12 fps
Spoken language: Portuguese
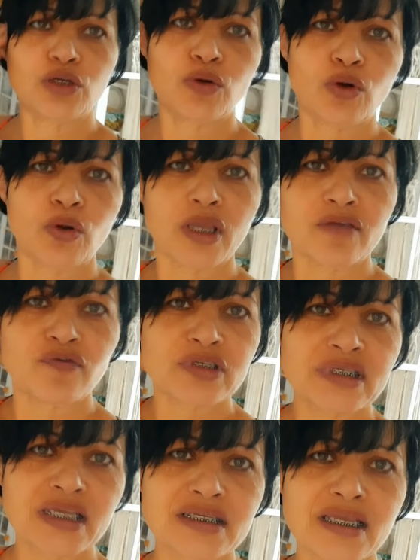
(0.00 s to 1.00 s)
Coloquei
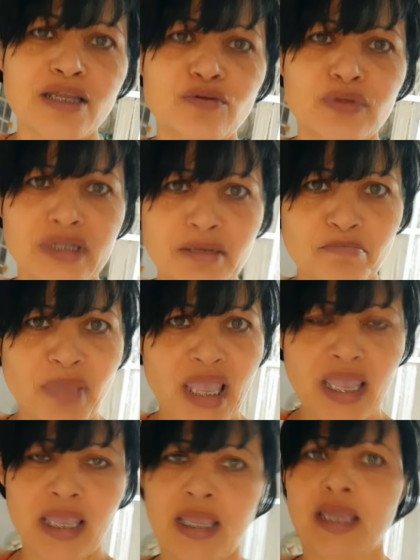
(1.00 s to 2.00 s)
vocês aí no
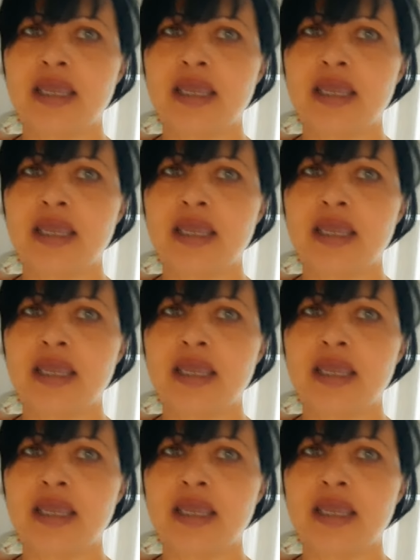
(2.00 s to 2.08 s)
tripé,